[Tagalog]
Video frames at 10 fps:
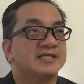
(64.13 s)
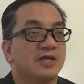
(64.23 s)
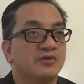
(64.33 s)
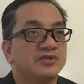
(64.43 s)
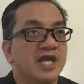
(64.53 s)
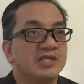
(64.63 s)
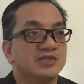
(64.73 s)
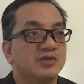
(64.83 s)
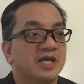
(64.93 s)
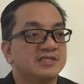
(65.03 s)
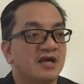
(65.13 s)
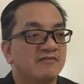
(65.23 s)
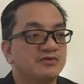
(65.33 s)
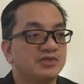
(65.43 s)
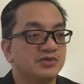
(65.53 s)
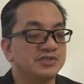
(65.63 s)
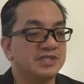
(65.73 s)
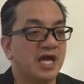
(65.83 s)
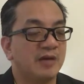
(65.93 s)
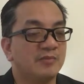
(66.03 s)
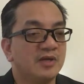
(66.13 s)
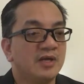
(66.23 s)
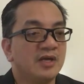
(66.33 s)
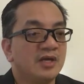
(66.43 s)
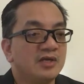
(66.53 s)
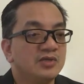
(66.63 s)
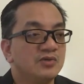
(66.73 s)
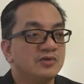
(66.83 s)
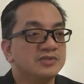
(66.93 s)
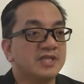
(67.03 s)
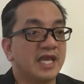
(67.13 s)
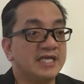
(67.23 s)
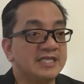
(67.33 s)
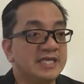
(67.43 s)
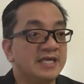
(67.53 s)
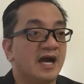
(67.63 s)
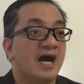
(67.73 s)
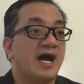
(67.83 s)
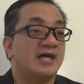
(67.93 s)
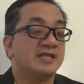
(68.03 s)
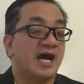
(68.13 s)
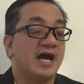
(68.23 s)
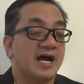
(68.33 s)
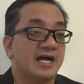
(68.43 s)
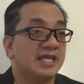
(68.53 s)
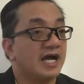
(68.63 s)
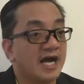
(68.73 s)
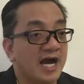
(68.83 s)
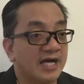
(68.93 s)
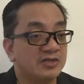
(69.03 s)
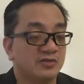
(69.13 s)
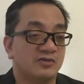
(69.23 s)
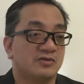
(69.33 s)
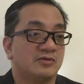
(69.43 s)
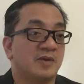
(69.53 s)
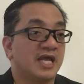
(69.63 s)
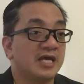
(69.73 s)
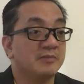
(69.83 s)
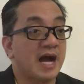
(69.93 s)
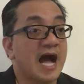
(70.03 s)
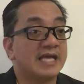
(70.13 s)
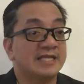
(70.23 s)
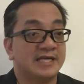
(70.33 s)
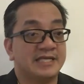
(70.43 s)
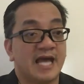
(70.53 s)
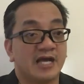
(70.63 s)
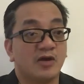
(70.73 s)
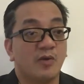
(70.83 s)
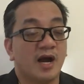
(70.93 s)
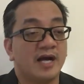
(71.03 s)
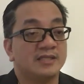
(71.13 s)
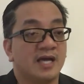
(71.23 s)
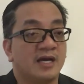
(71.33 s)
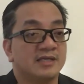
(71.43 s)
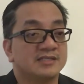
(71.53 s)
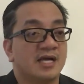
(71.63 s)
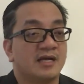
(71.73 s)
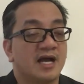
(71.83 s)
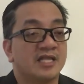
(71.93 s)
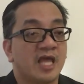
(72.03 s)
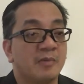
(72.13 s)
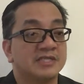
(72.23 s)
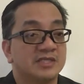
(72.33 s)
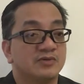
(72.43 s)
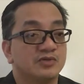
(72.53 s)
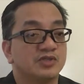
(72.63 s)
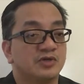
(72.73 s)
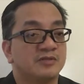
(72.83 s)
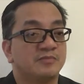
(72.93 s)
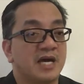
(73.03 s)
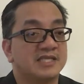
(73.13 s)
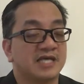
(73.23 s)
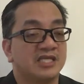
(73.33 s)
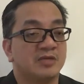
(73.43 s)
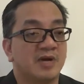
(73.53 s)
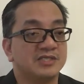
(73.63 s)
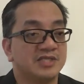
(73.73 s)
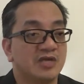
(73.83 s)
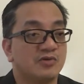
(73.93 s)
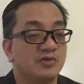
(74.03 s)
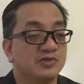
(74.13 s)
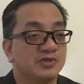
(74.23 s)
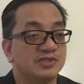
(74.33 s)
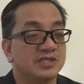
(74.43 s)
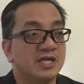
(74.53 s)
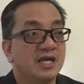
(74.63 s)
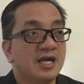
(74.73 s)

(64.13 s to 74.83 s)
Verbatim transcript: sa konteksto ng isang futures lab, yung training na kalakhan o malaking bahagi ng ginagawa ng isang academic institution para sa kanyang mga stakeholders,